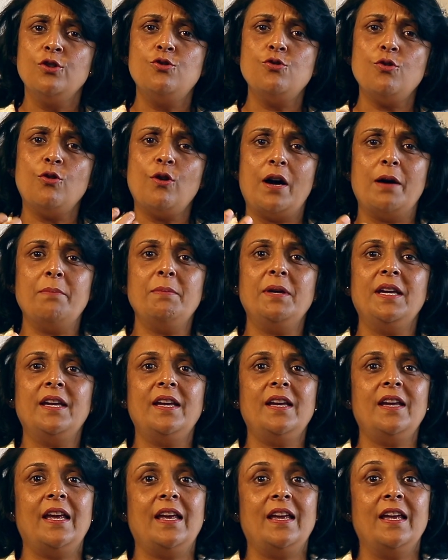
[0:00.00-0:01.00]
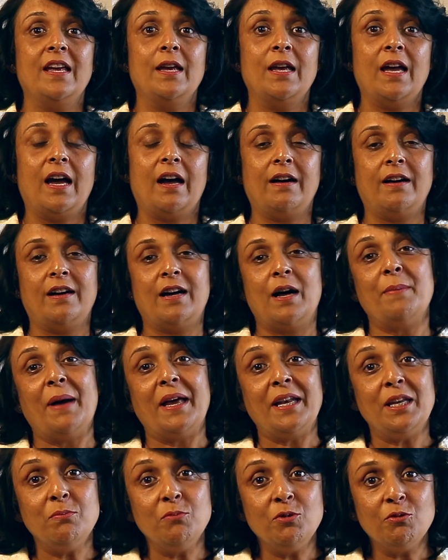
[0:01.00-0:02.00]
जो हमें आ,
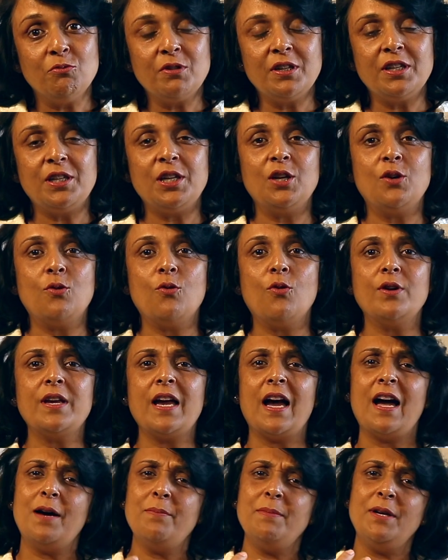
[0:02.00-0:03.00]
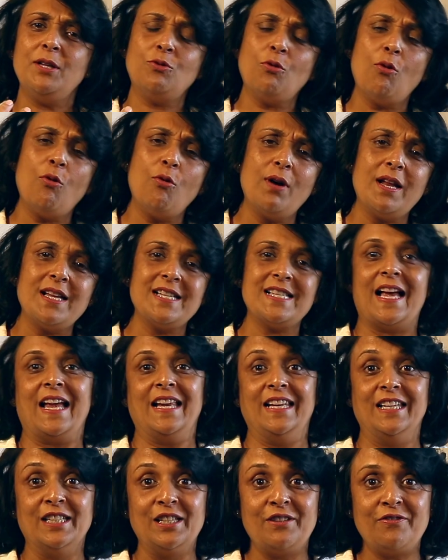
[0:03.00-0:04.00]
हमारी इम्यूनिटी को या हमें थोड़ा सा
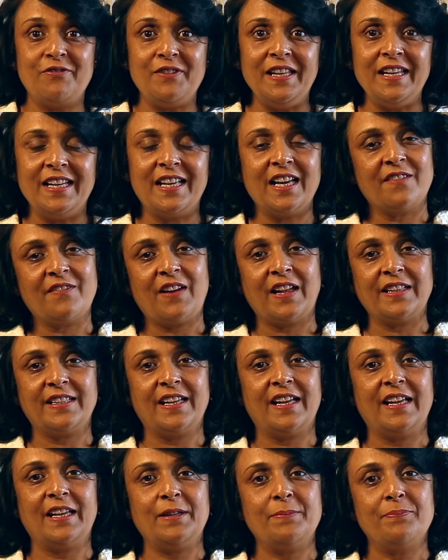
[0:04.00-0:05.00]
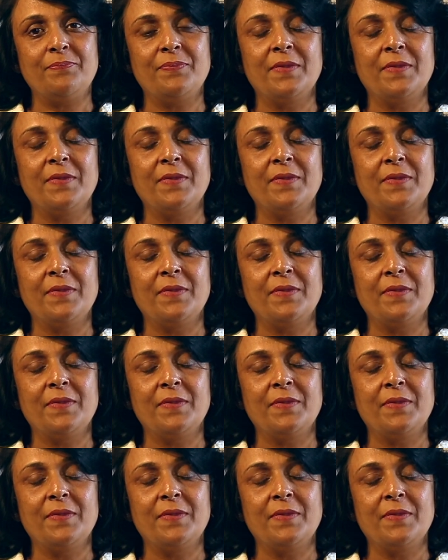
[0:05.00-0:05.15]
अलर्ट फील करवाता है